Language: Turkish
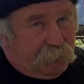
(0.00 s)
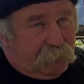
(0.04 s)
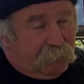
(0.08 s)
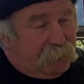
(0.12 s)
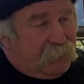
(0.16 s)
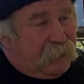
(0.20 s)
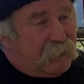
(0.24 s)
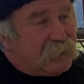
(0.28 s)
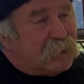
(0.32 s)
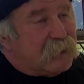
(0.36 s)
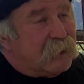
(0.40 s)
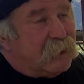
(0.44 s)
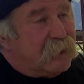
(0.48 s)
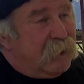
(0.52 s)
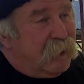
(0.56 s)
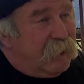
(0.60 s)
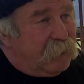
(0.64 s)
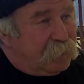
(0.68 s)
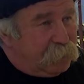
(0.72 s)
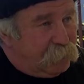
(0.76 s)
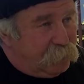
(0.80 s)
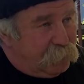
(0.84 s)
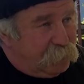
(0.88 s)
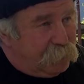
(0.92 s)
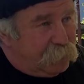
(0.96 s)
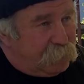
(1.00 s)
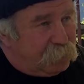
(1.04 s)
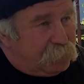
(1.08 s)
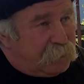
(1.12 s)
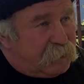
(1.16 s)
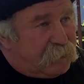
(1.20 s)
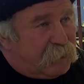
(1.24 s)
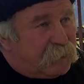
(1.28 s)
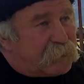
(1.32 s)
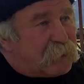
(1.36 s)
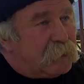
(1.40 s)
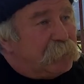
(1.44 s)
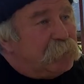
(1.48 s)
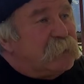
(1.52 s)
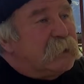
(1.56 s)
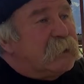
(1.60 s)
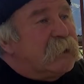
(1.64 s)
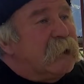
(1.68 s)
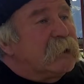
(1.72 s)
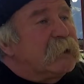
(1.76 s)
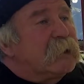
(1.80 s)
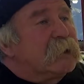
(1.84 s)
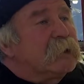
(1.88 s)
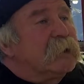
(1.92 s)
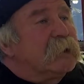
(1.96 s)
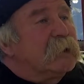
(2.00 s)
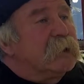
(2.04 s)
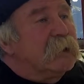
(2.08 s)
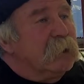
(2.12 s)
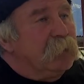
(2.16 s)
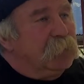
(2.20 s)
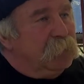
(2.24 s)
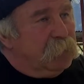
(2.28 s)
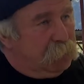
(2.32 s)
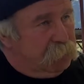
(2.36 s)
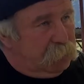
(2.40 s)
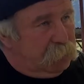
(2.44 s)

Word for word: Ben sana haydi diyorum gidersen bir daha da geri gelmem.